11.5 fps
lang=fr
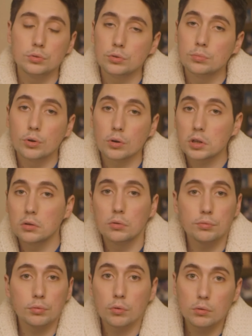youtubeurs qui le
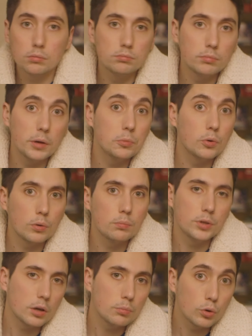font même euh,
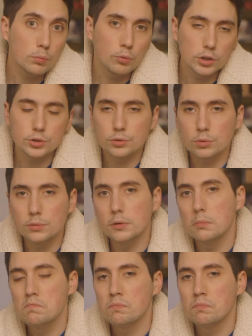bien mieux que moi, je trouve.